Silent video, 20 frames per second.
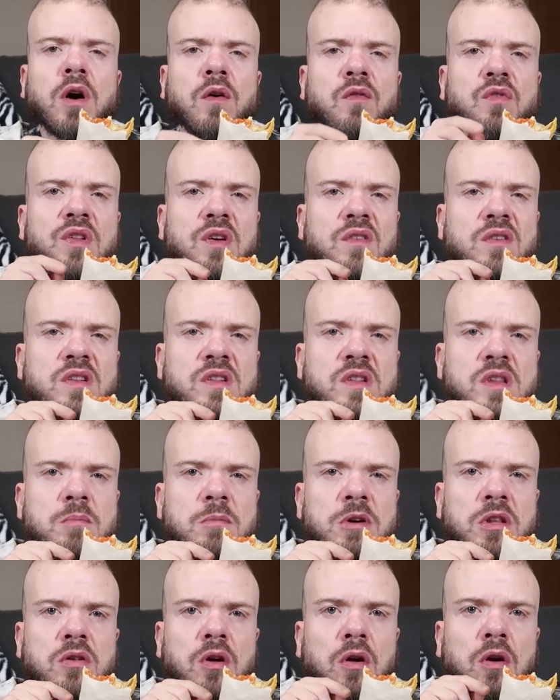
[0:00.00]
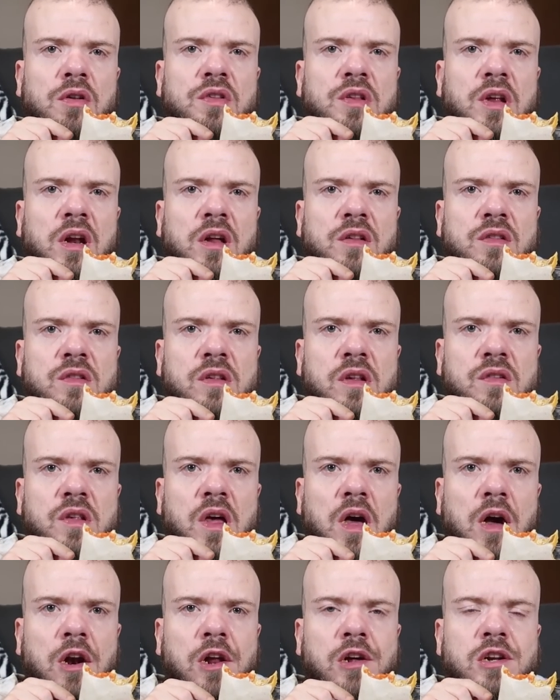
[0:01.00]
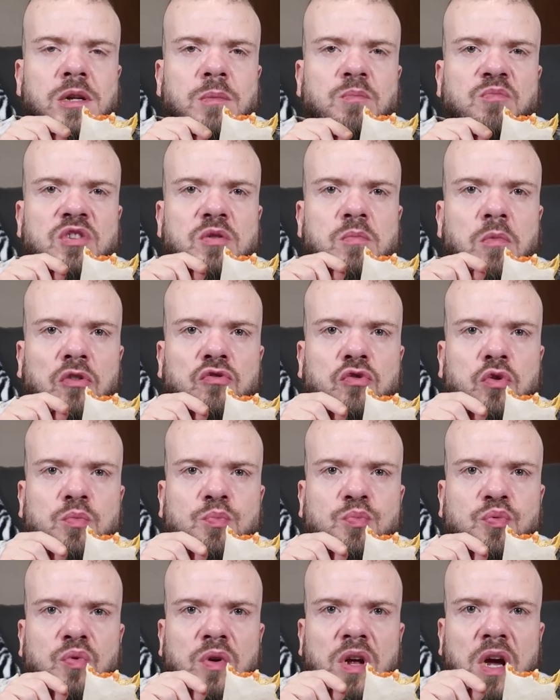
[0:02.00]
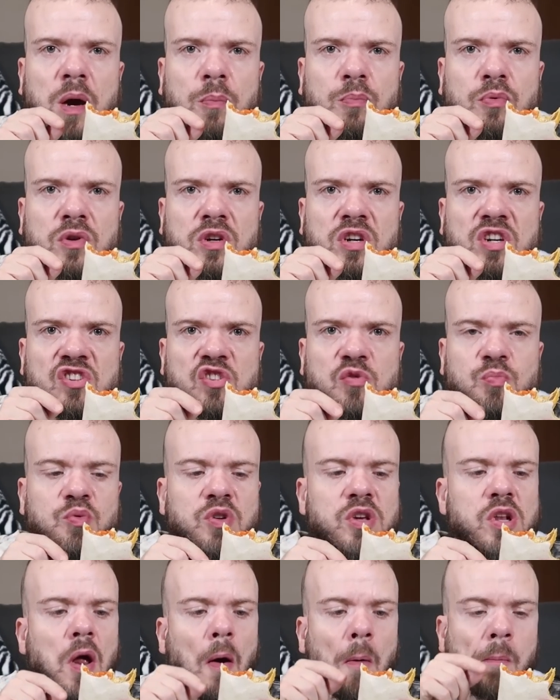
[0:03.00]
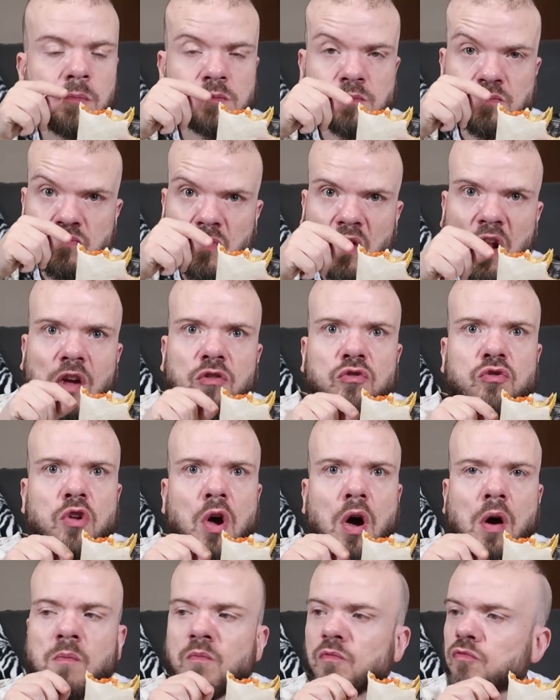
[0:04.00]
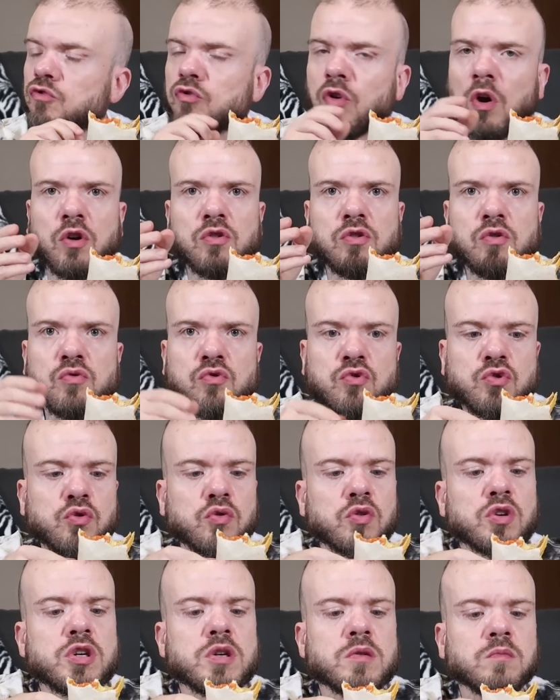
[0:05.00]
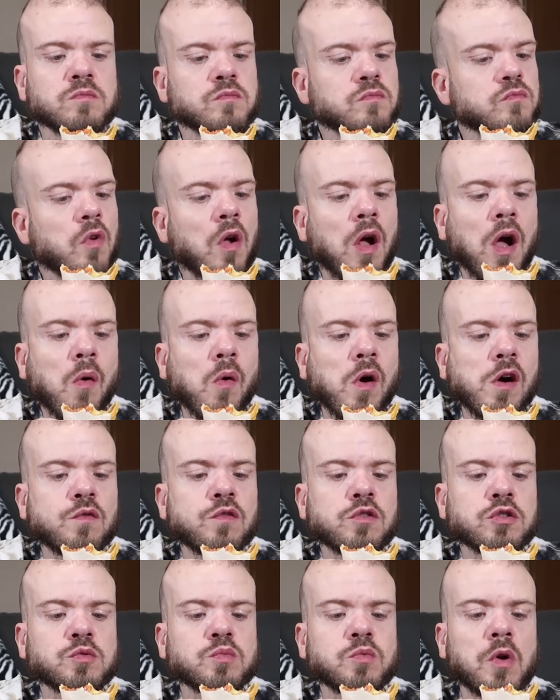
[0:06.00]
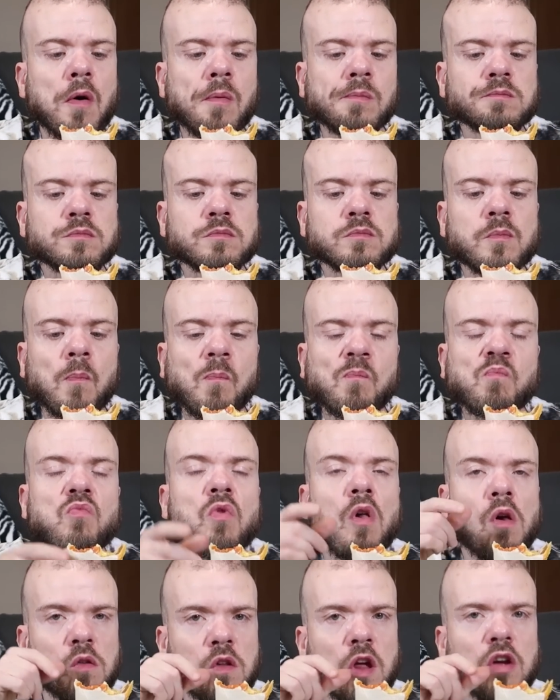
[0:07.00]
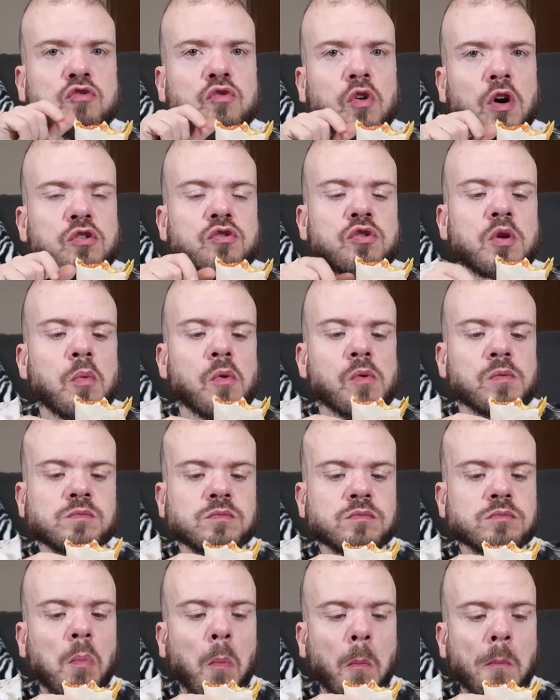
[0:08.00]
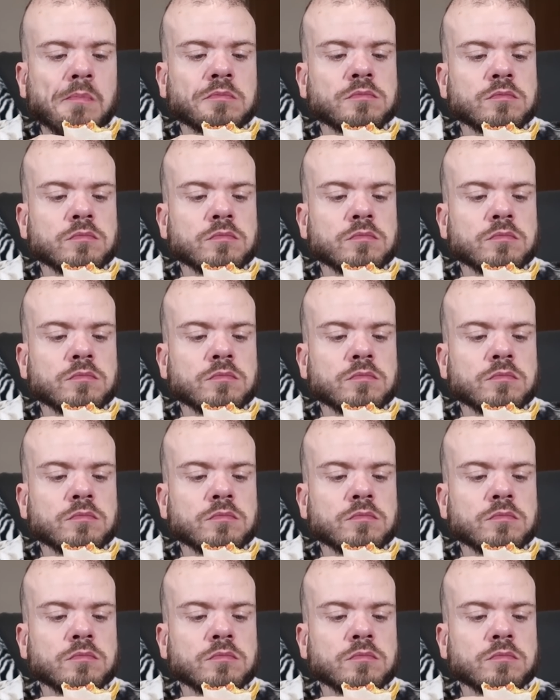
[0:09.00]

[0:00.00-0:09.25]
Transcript: alors, vous savez ce qu'ils mettent dans leur salade César, là, les petits morceaux de poulet un peu crispy, là. Là-dedans, ça aurait été une tuerie. Ah ouais, franchement, là, ça aurait été bon. Hmm.